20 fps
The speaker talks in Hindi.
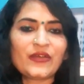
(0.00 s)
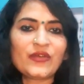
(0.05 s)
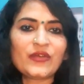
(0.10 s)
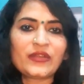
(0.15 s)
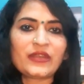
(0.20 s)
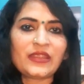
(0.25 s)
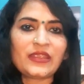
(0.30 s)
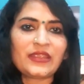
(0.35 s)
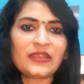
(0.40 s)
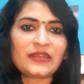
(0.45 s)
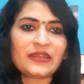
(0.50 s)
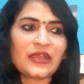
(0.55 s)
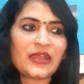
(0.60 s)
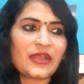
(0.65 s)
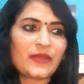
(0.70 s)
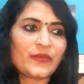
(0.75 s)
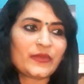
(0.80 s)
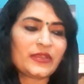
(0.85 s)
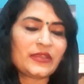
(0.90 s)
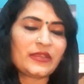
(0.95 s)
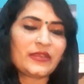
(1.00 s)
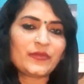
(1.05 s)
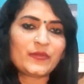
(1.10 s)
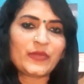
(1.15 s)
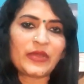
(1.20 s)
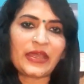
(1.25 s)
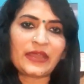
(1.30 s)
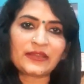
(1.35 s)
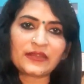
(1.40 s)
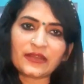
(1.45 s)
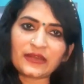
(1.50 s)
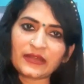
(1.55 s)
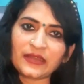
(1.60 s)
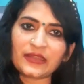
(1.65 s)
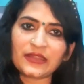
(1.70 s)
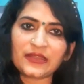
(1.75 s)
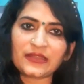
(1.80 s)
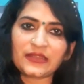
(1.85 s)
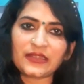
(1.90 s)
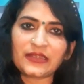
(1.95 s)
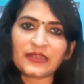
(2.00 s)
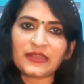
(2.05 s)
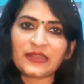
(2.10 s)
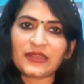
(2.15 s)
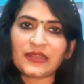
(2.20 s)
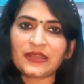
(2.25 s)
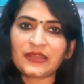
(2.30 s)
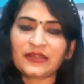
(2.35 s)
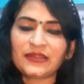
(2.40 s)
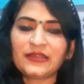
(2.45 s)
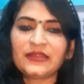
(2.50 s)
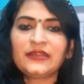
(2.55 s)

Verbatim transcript: और एक आपके बात करने का तरीका